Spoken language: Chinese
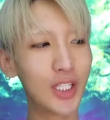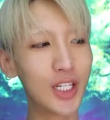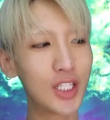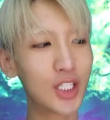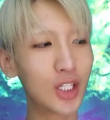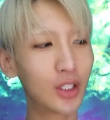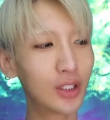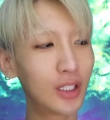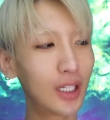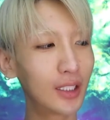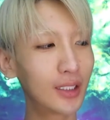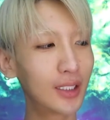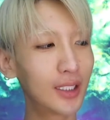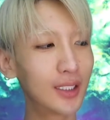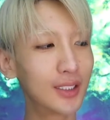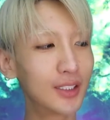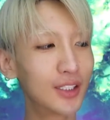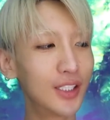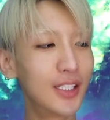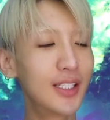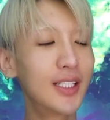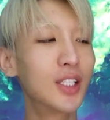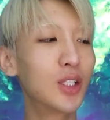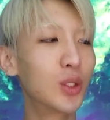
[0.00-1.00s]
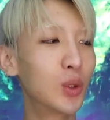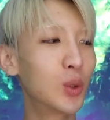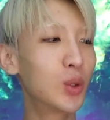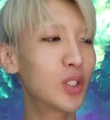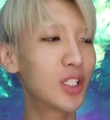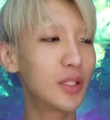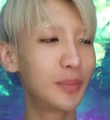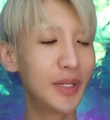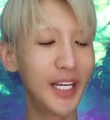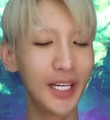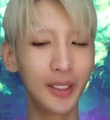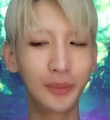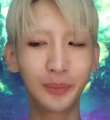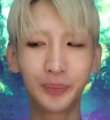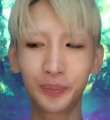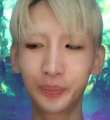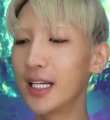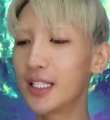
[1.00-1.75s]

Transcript: 昨天收到的，今天就录视频。